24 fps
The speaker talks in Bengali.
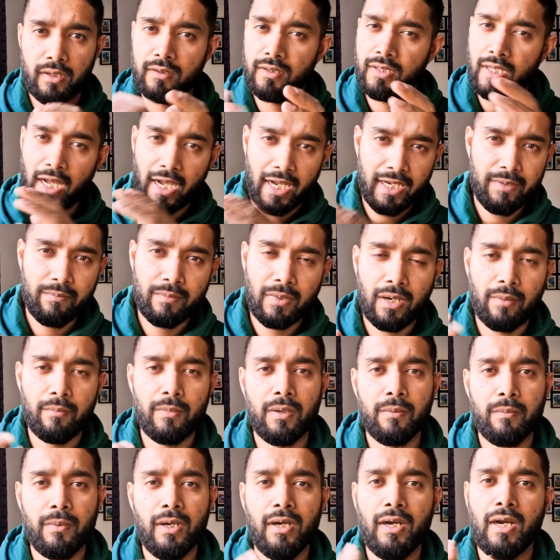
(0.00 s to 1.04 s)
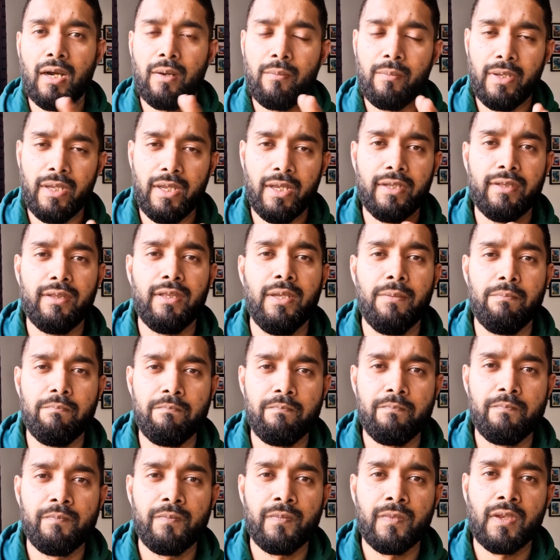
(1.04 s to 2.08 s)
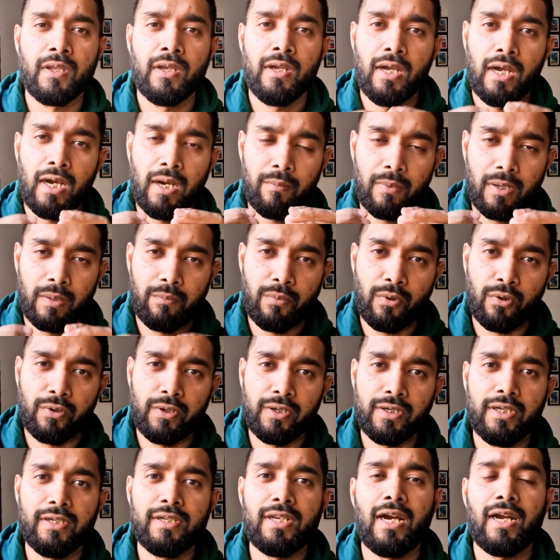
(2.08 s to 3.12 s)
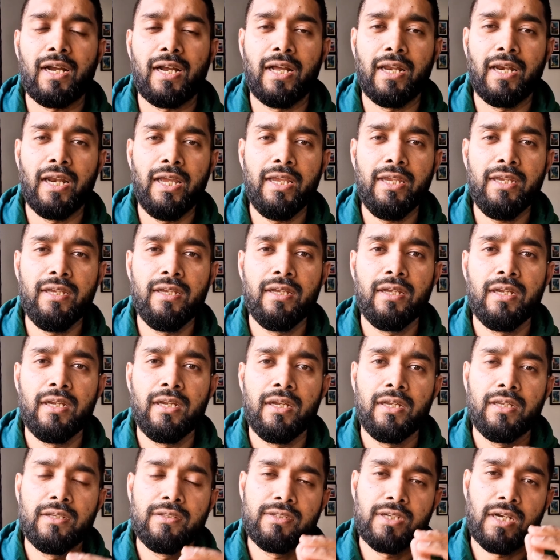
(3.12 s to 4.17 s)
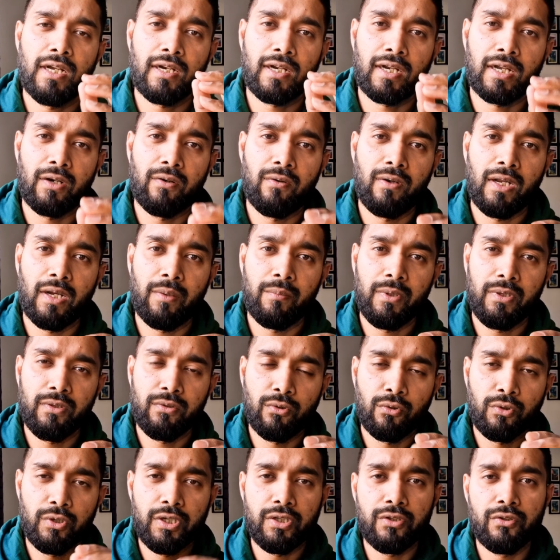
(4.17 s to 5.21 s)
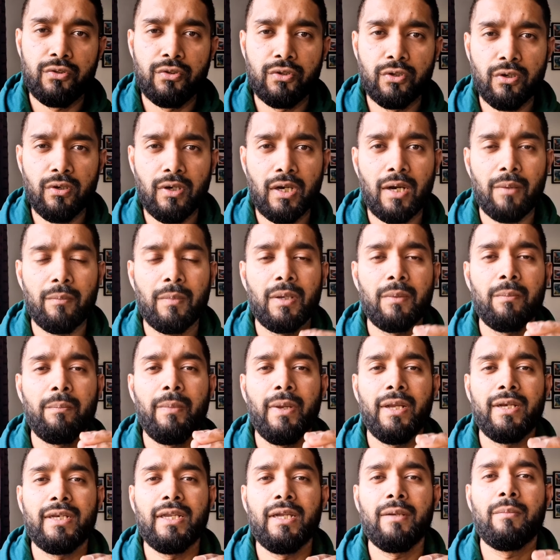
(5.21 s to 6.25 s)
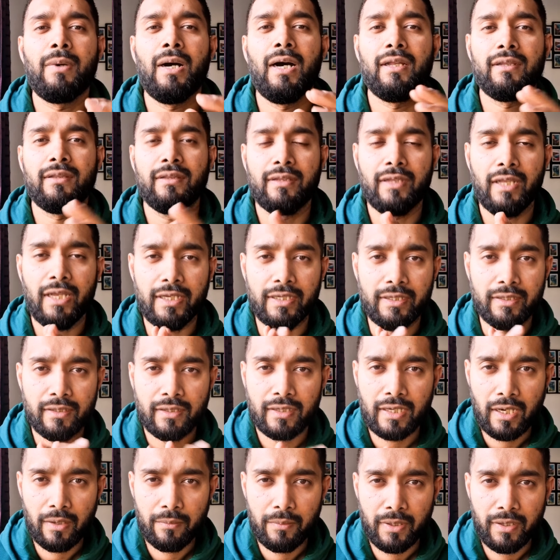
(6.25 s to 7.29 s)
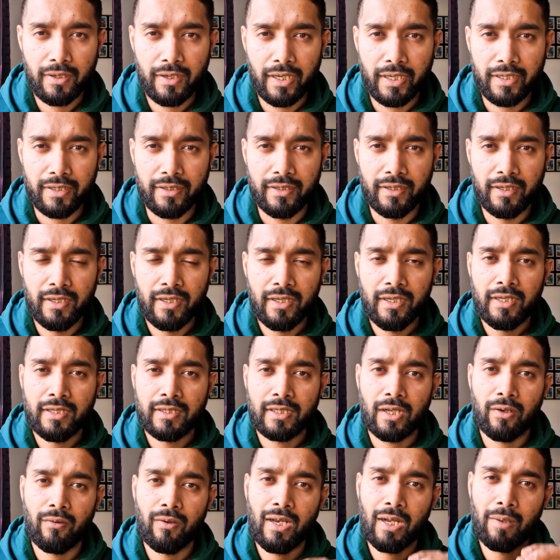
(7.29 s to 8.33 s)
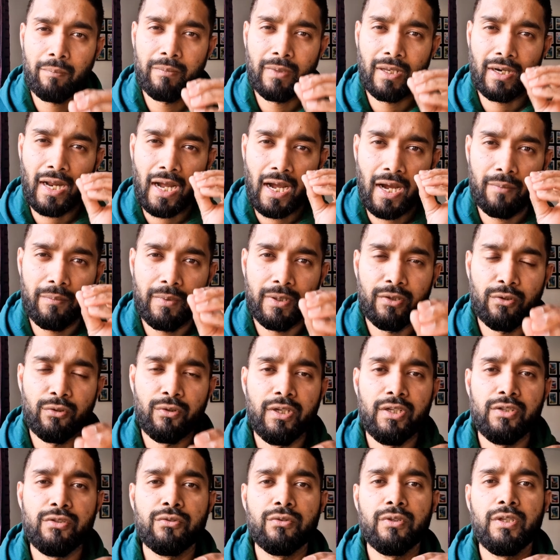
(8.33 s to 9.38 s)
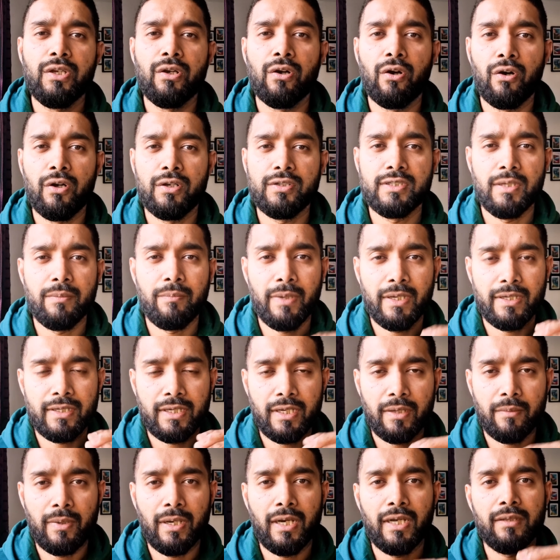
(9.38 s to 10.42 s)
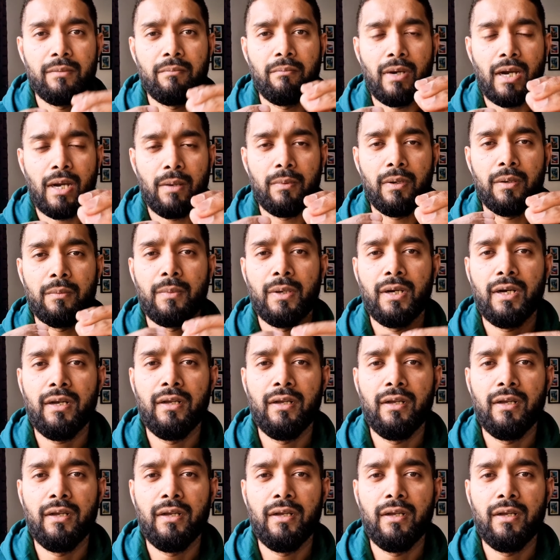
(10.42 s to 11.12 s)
নাই মা বাবা আমি এতিম আমার পকেটে টাকা নাই যার কারণে আমি দরিদ্র আমার পেটে ভাত নাই খাবার নাই তাহলে আপনার আবেদনই যদি হয় যে পেটে ভাত মা বাবা